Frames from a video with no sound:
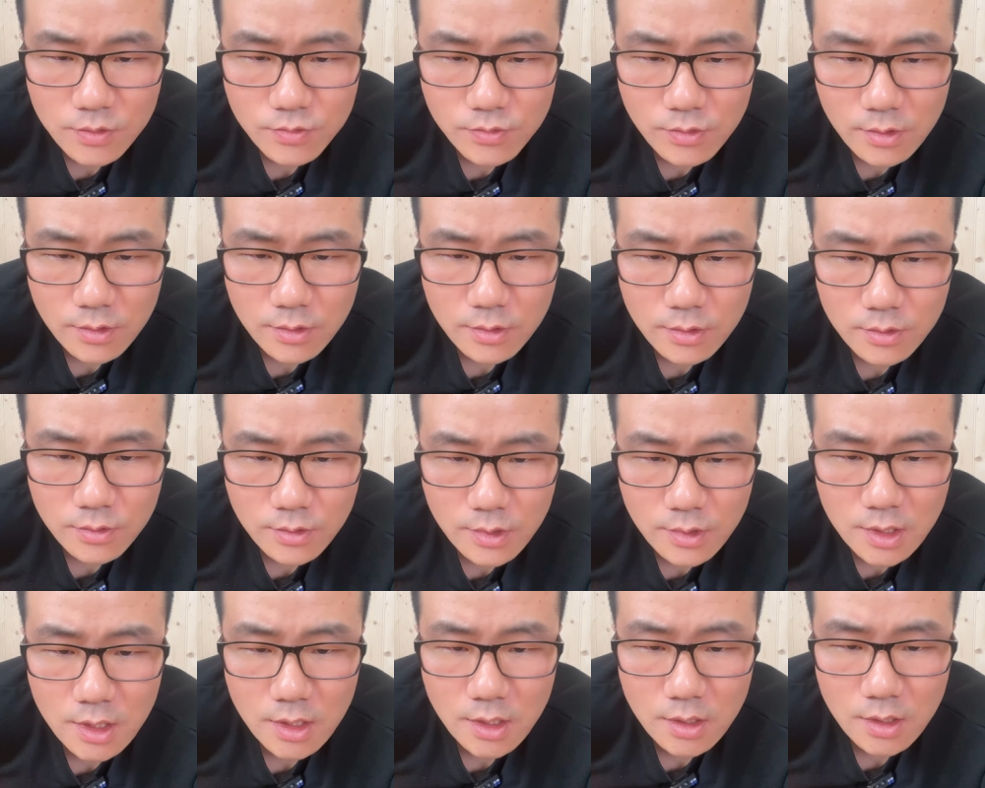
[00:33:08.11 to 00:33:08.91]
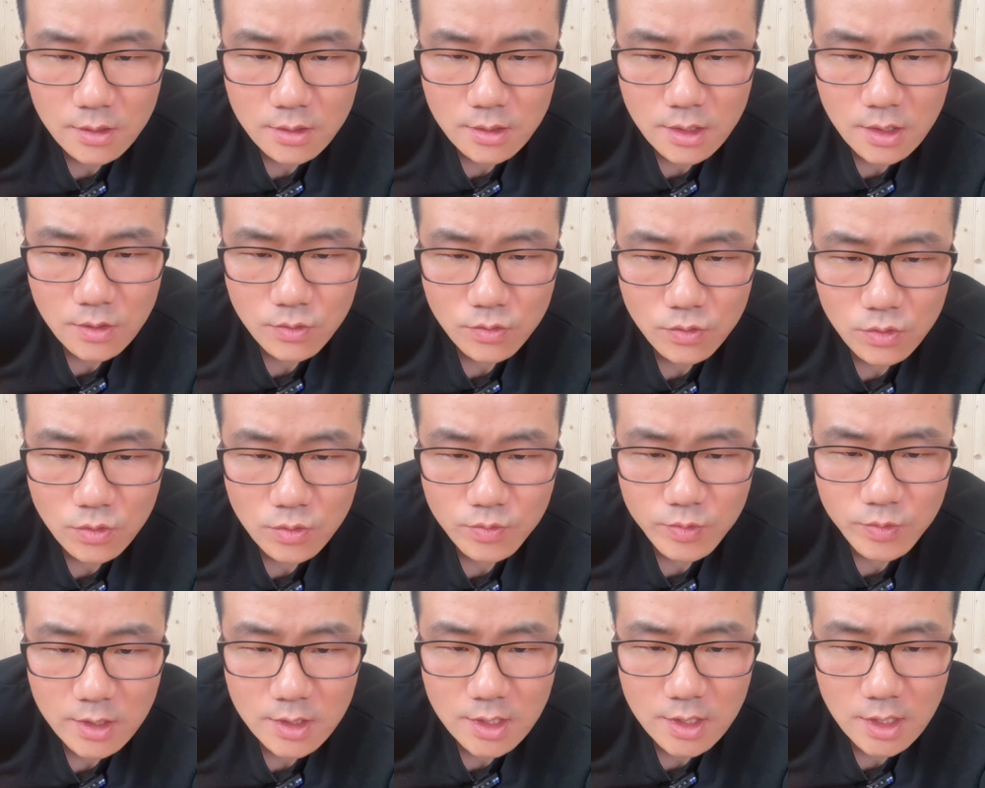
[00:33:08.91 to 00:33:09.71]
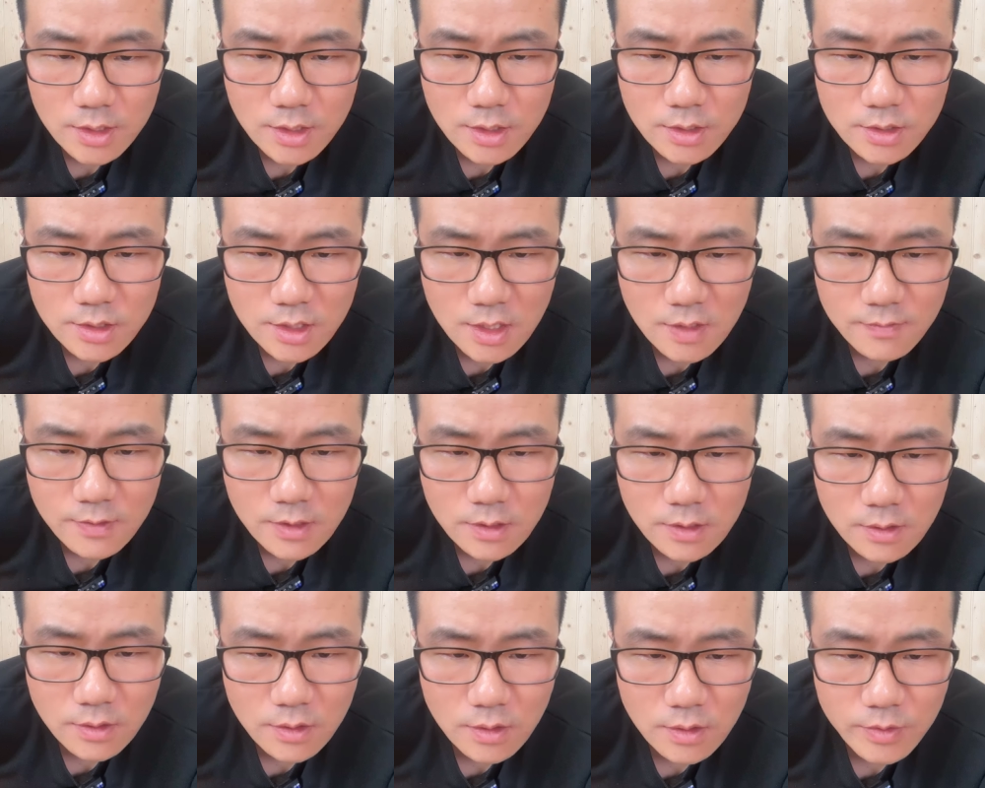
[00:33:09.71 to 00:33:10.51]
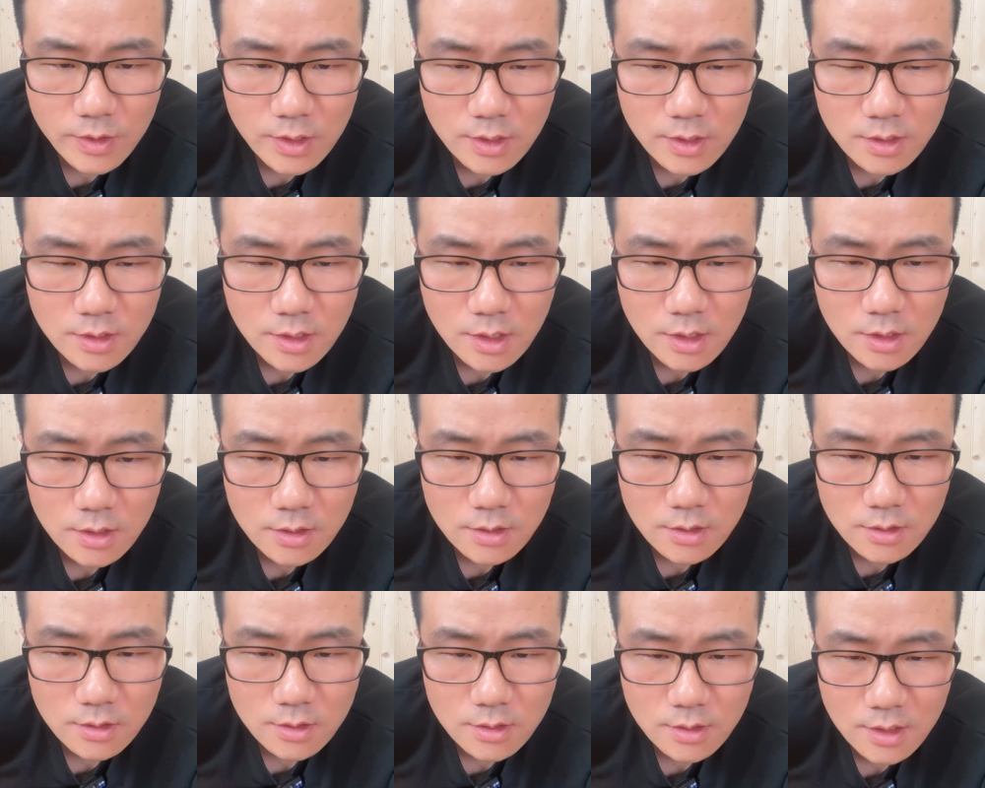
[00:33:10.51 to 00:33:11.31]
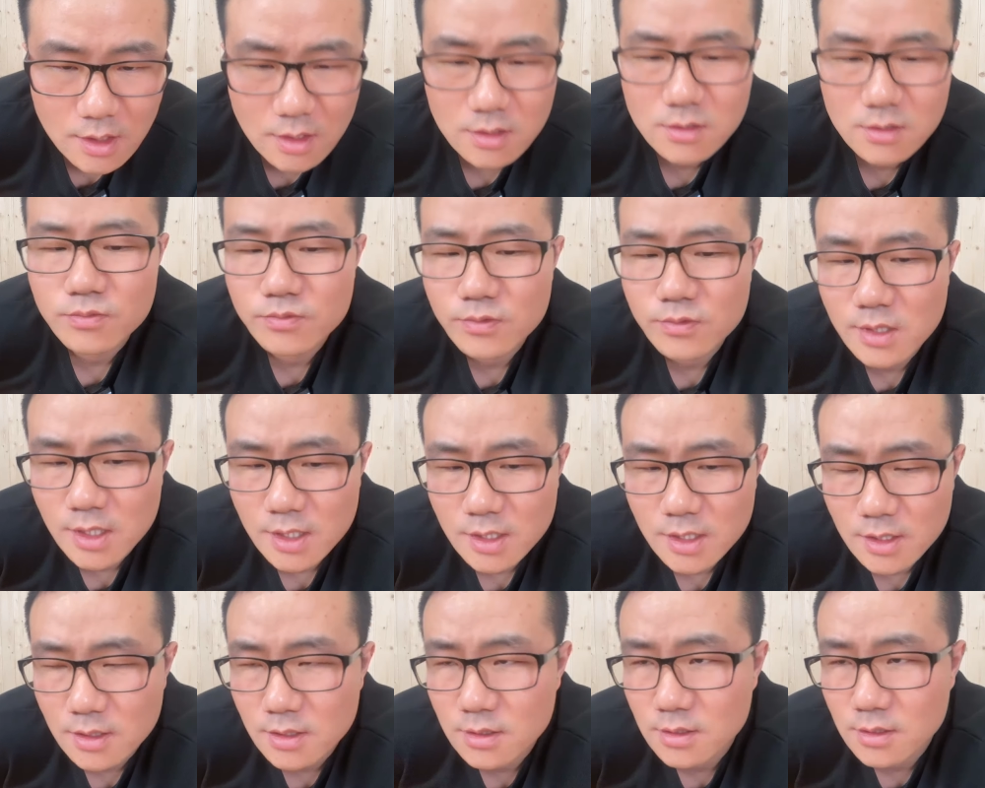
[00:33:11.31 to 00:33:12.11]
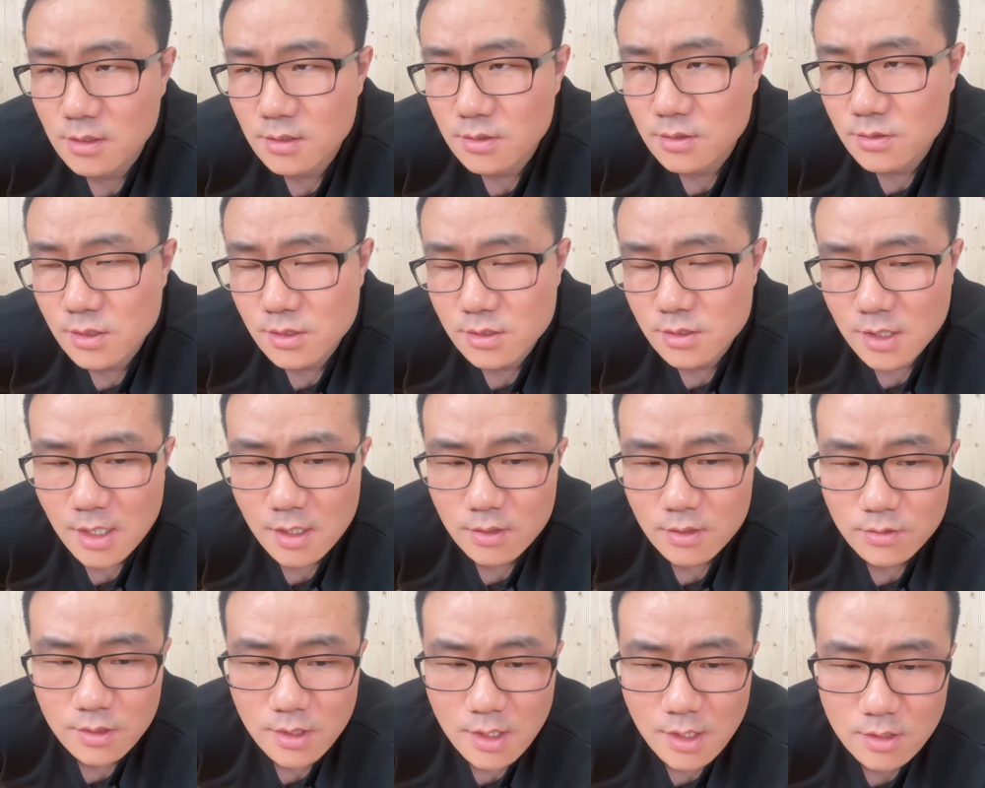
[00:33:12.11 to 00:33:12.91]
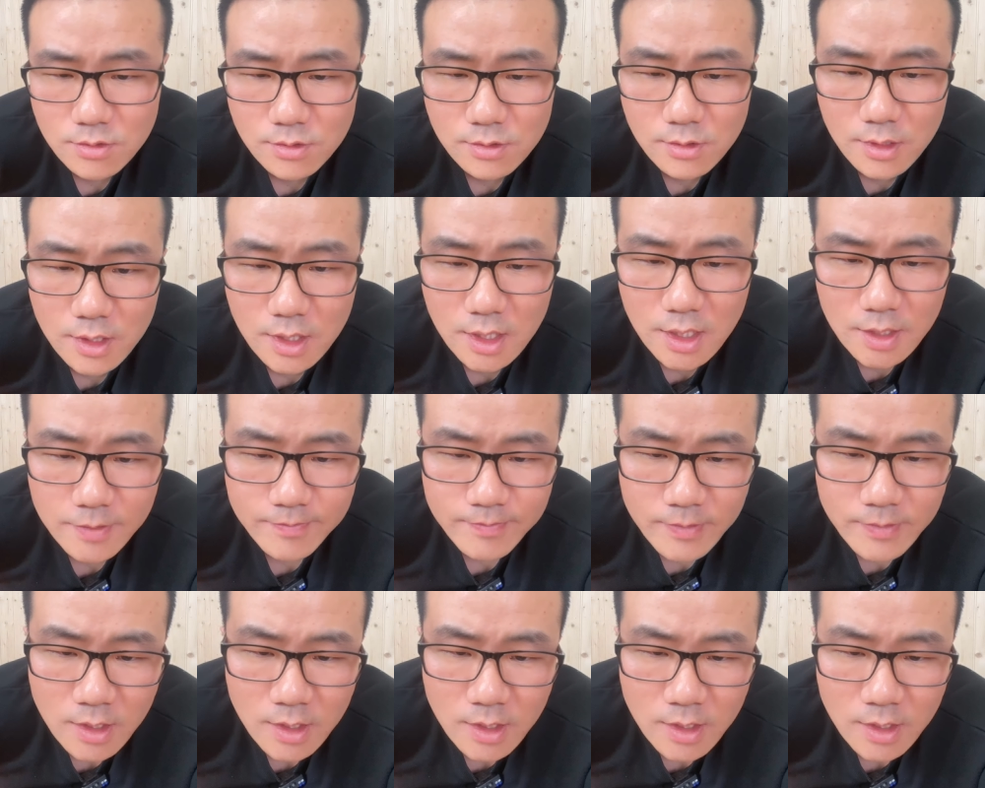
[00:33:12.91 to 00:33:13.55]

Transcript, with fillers: 与与帝，你与 B 站的夏福河也比得上？那是不可能的，去差距大去了。